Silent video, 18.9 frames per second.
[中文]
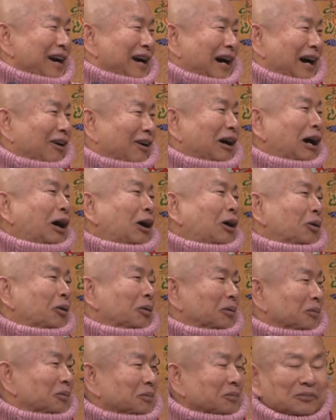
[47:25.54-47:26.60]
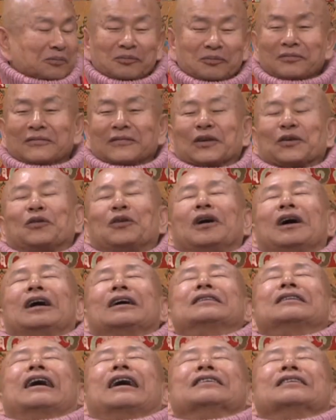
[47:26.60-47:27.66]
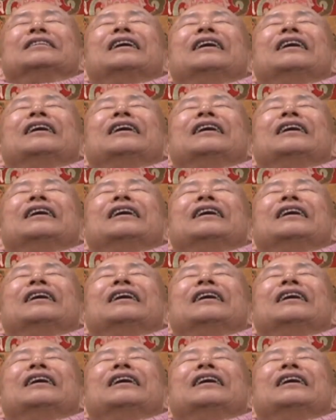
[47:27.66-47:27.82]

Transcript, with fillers: 好好，哇，躺下